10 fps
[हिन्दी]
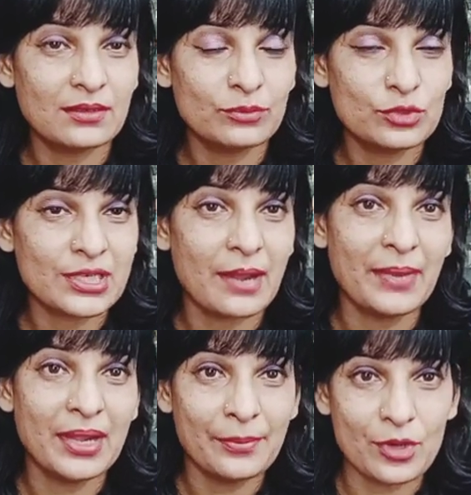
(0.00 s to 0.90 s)
मुझे
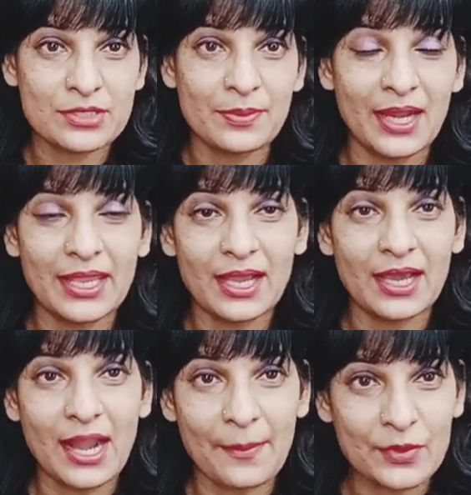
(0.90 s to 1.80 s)
कमेंट बॉक्स में लिखिए
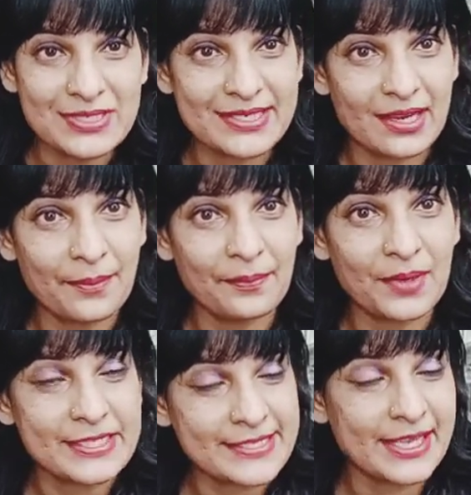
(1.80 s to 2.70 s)
अगर आपको स्टेप
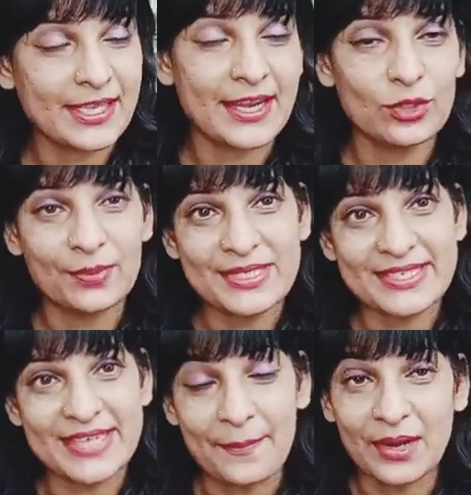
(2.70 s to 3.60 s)
कट सीखना है तो मैं
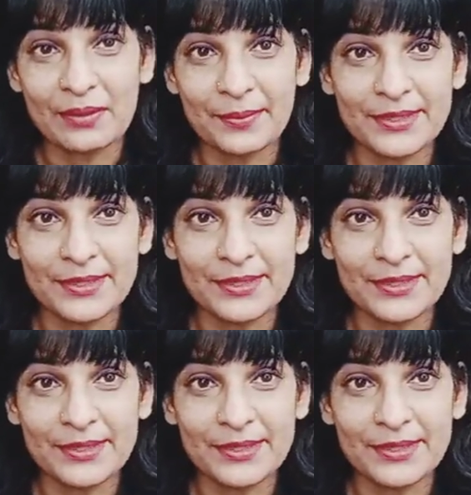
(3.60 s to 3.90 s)
स्टेप कट भी